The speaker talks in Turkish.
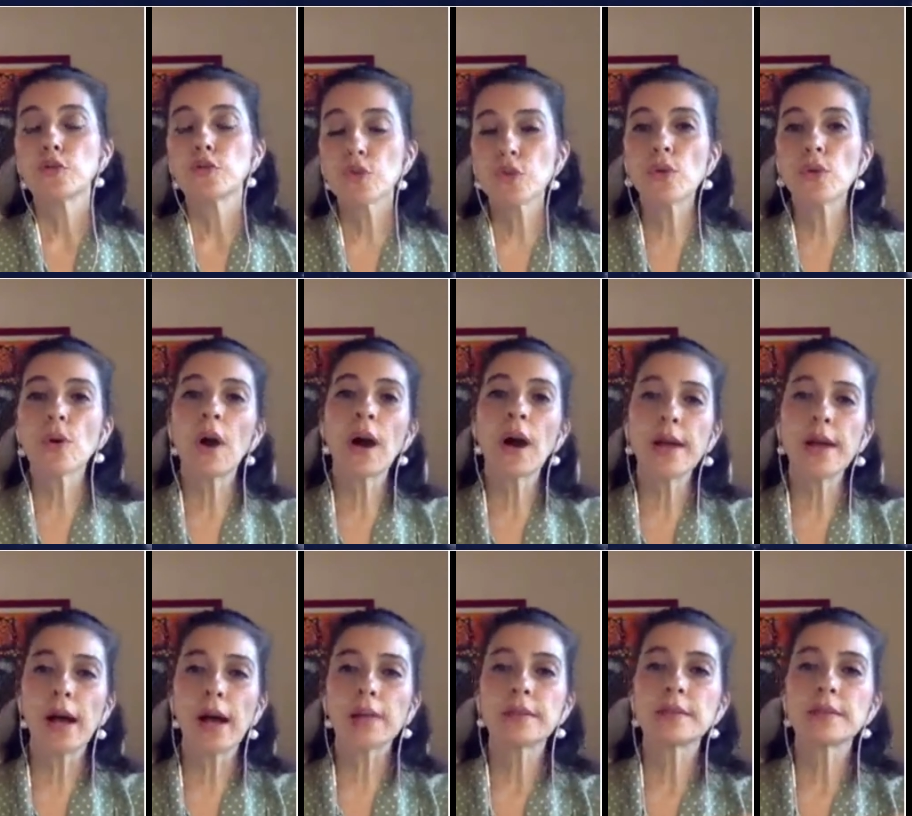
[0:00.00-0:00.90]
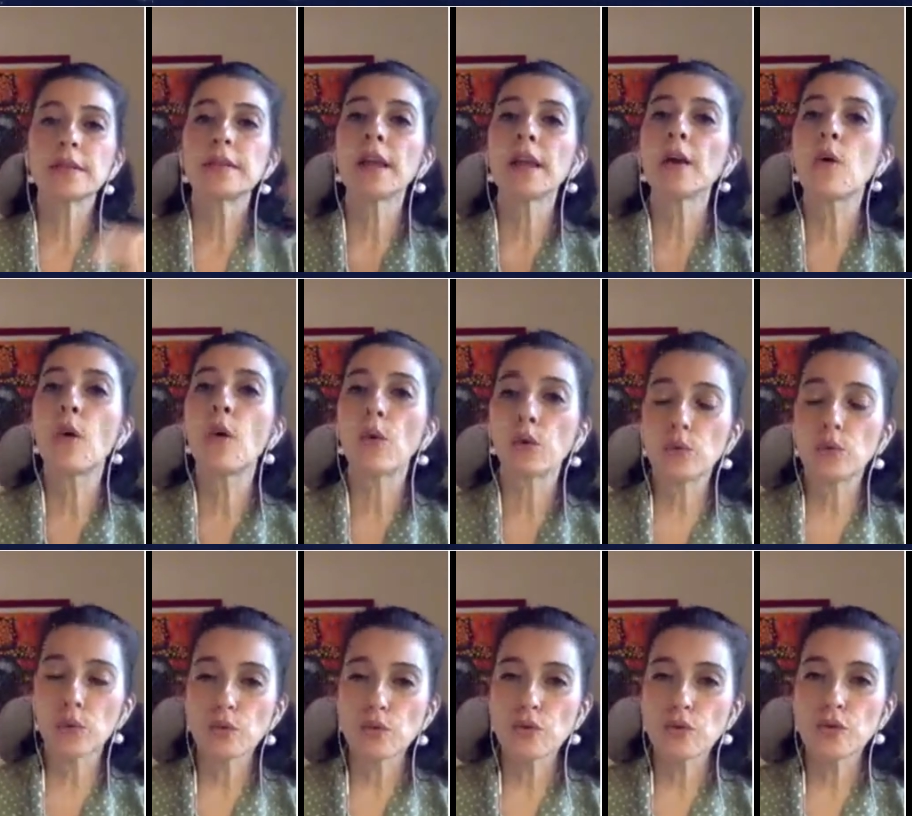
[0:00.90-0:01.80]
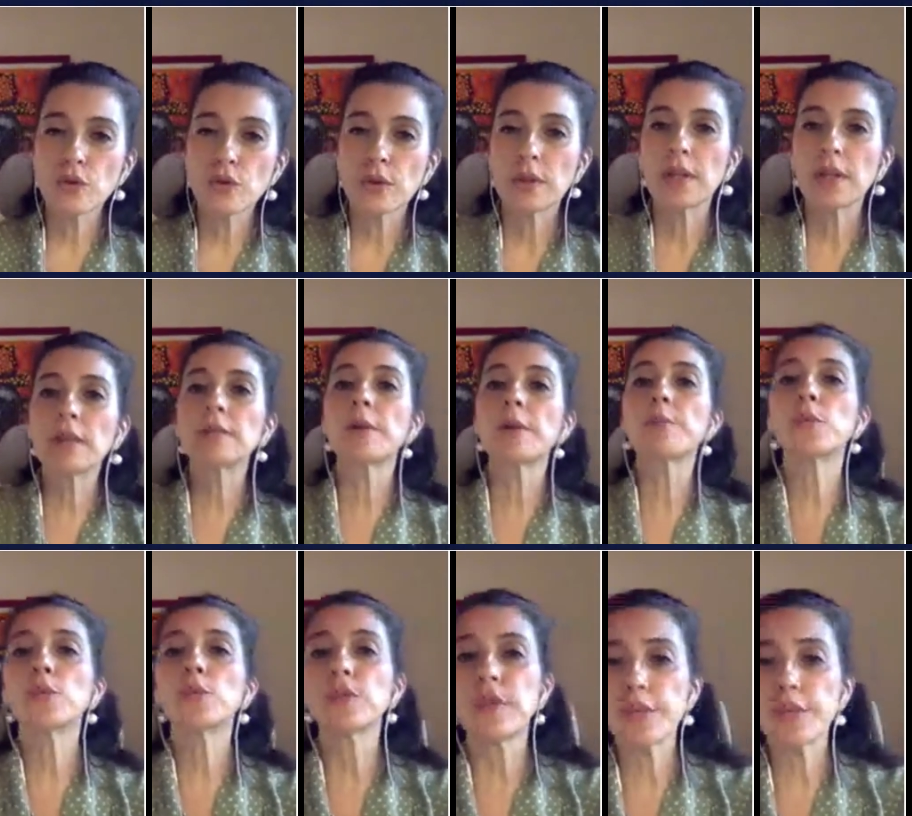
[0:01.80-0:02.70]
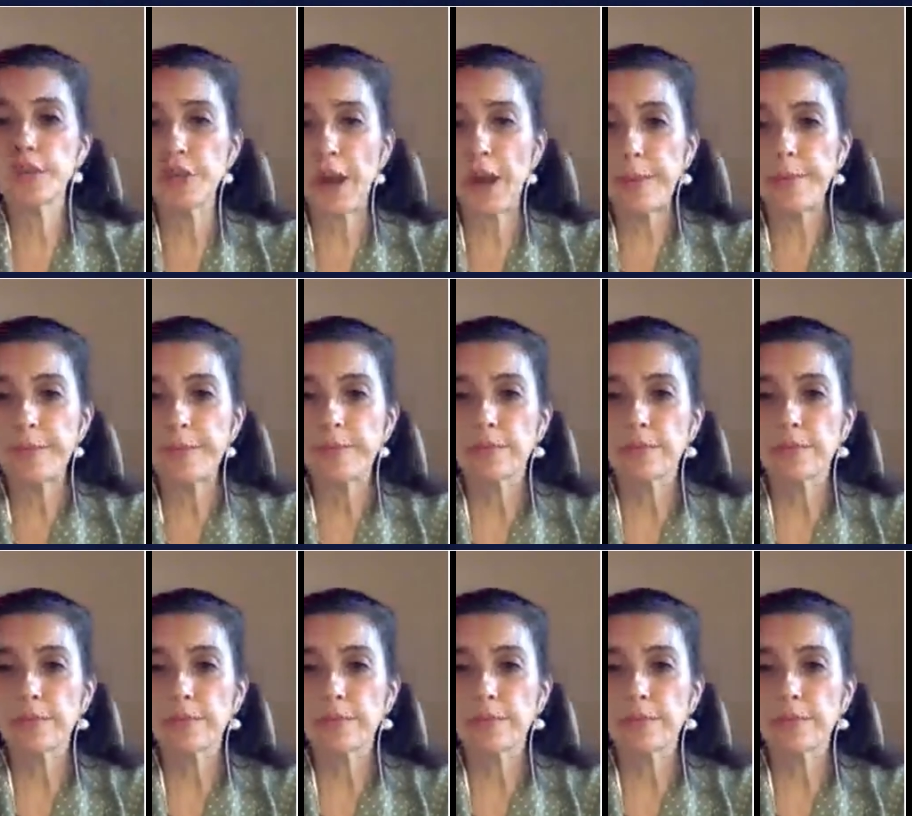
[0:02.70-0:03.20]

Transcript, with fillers: Çünkü hayat ne korkunç ne de muhteşem.